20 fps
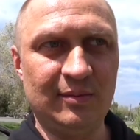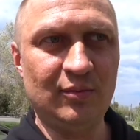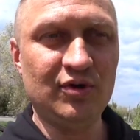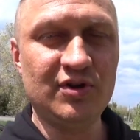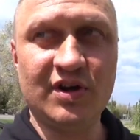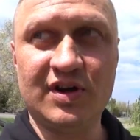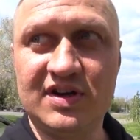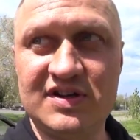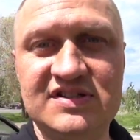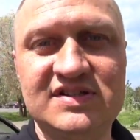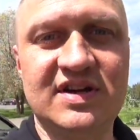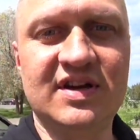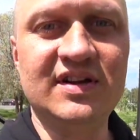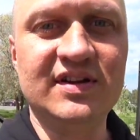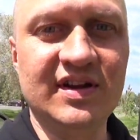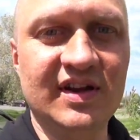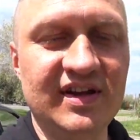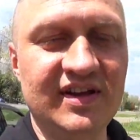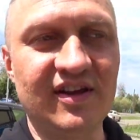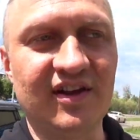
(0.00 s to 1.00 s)
мной такая
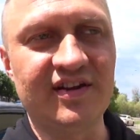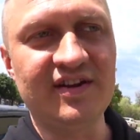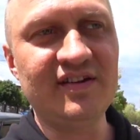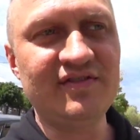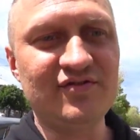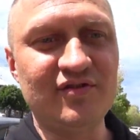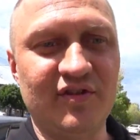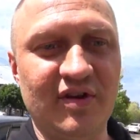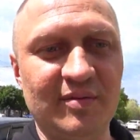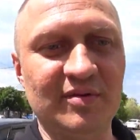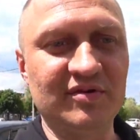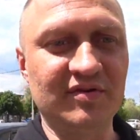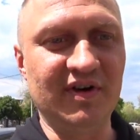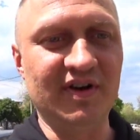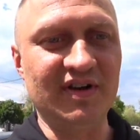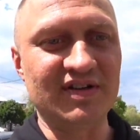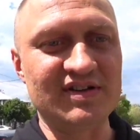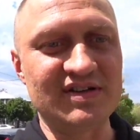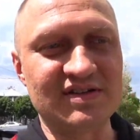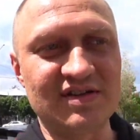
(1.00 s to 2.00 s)
странная херня все время
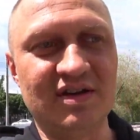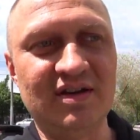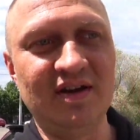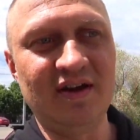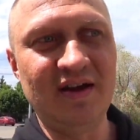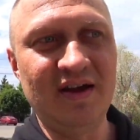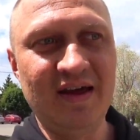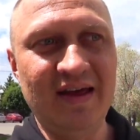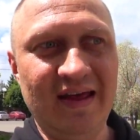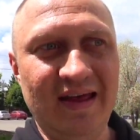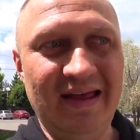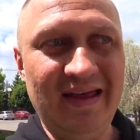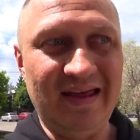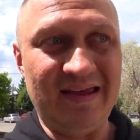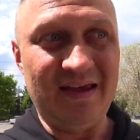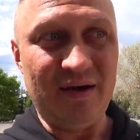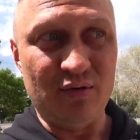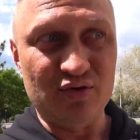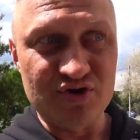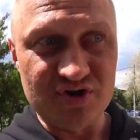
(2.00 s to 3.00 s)
творится.
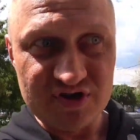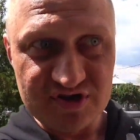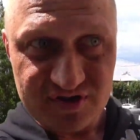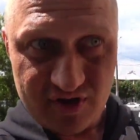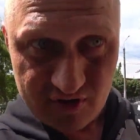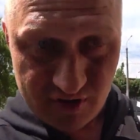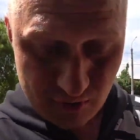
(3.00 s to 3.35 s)
Я уже не знаю,